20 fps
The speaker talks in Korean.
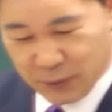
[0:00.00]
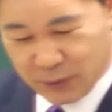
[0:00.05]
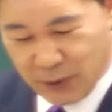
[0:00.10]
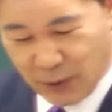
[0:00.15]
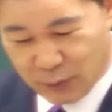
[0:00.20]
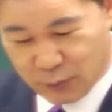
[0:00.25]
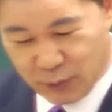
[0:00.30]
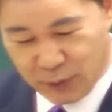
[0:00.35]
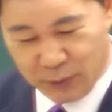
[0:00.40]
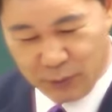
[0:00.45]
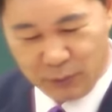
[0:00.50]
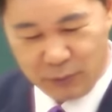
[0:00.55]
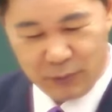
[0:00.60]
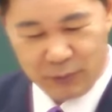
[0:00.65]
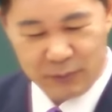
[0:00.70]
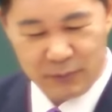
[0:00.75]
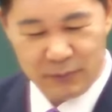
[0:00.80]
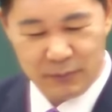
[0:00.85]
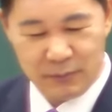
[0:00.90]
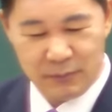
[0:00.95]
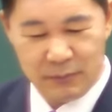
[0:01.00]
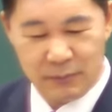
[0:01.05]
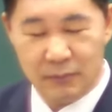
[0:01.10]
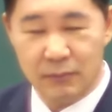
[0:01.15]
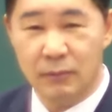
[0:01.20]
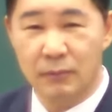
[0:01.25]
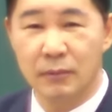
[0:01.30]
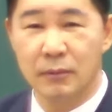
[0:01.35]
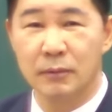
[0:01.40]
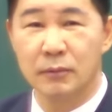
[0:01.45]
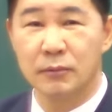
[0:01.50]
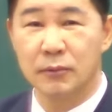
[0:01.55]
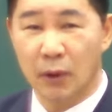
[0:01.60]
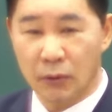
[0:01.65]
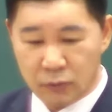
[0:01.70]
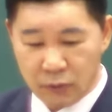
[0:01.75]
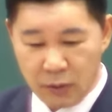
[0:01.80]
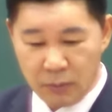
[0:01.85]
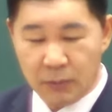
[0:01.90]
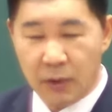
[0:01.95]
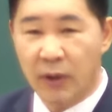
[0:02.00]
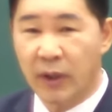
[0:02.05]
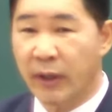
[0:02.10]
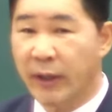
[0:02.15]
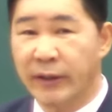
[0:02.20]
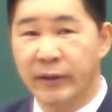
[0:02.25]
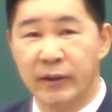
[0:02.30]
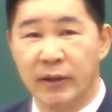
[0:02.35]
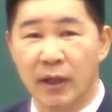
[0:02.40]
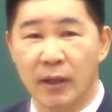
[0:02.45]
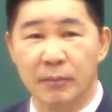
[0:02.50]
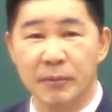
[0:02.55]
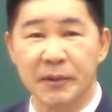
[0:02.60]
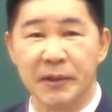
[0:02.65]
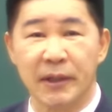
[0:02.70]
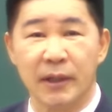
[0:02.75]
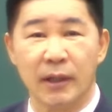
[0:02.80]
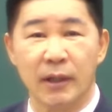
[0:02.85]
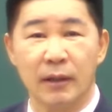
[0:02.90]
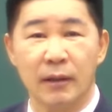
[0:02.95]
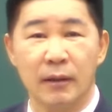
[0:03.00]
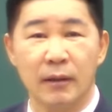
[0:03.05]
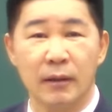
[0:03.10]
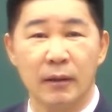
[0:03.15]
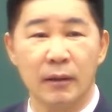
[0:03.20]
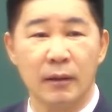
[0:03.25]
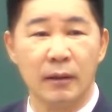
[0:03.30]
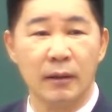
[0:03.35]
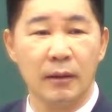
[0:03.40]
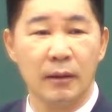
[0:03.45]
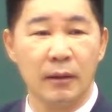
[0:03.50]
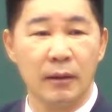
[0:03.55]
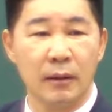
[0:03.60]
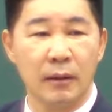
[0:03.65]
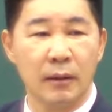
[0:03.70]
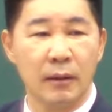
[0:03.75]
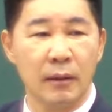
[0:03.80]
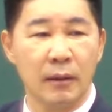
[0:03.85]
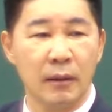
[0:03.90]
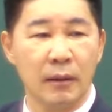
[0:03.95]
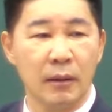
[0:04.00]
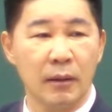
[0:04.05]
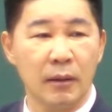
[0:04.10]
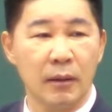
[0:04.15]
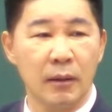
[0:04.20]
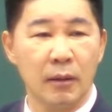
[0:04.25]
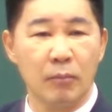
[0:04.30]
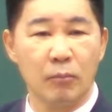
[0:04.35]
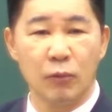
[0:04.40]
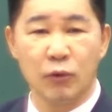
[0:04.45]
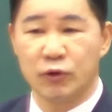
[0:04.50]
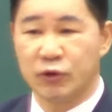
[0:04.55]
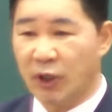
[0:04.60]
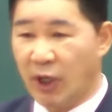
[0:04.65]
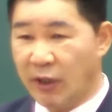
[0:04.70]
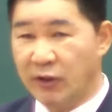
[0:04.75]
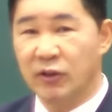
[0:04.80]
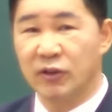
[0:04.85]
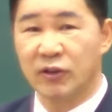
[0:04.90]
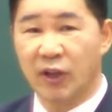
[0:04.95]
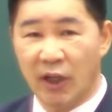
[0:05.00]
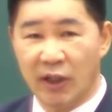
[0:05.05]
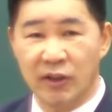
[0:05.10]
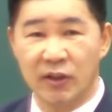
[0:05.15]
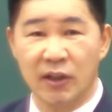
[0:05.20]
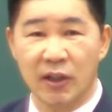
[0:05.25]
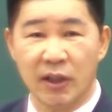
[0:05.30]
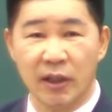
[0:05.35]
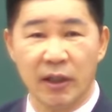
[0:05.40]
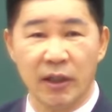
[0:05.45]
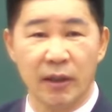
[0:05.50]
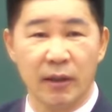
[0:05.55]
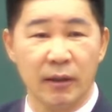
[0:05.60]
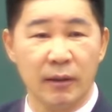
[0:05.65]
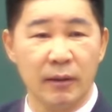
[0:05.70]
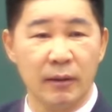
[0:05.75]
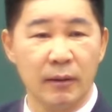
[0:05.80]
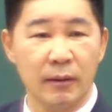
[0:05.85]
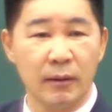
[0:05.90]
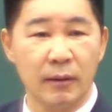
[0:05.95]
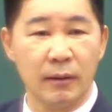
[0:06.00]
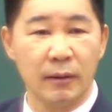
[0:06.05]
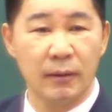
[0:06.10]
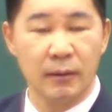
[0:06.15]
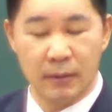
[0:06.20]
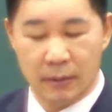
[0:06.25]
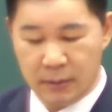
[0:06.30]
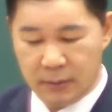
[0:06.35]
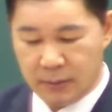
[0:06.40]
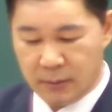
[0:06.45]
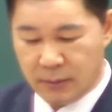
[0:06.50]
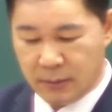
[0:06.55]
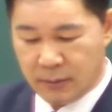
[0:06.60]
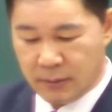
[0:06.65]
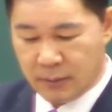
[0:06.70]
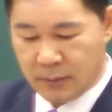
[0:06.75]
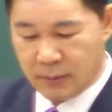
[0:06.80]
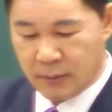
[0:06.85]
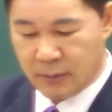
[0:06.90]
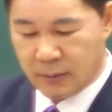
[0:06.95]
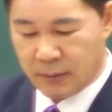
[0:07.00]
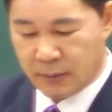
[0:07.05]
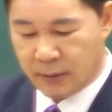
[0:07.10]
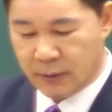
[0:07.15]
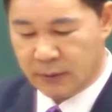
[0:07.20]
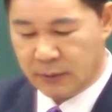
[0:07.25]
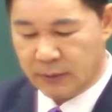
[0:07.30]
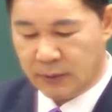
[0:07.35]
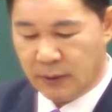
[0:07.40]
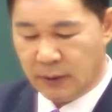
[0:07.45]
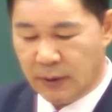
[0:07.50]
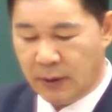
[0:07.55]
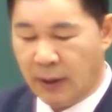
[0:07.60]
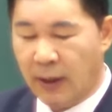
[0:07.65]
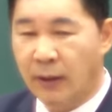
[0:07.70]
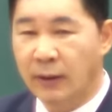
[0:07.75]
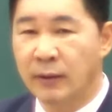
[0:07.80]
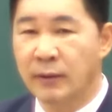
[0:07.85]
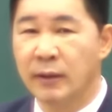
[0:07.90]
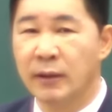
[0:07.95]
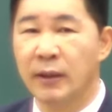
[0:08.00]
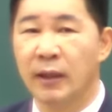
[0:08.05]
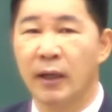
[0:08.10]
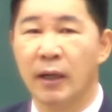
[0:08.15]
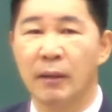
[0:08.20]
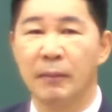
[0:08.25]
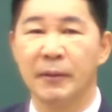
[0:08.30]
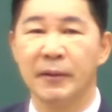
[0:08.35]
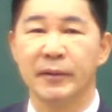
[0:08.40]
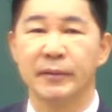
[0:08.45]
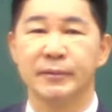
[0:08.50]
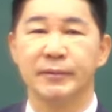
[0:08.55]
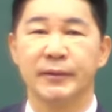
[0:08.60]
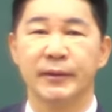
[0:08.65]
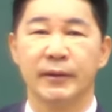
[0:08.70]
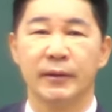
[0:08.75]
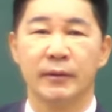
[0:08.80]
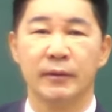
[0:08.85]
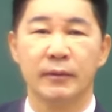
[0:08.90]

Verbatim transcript: 작정해 놓고 작정하면 해- 야될거 아닙니까? 你定义奉献的话，你就뭐 자이든 타이든 간에. 无论怎么样你都得奉献呢。 하는 길이 하나밖에 없어요.